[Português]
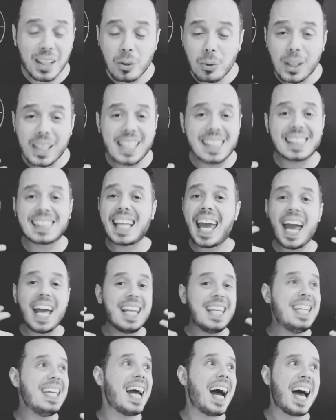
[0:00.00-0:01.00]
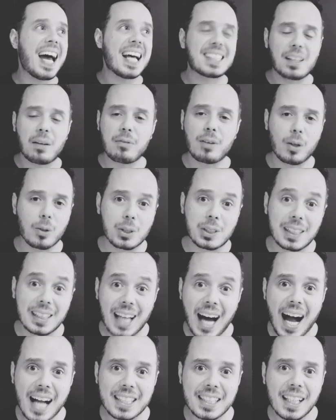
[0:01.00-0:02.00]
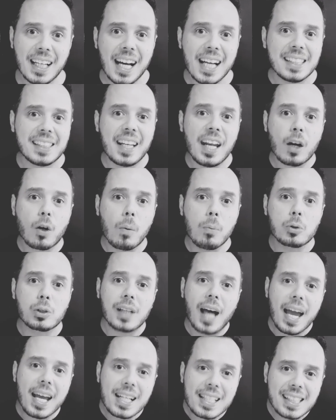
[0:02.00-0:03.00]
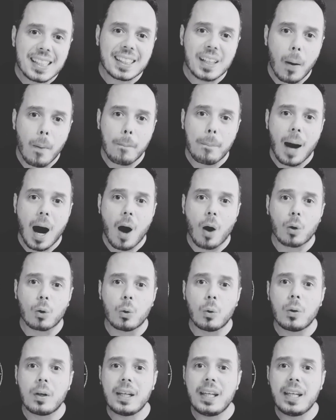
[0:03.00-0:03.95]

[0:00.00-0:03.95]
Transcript: do que seria essa velocidade, seria como sair de São Paulo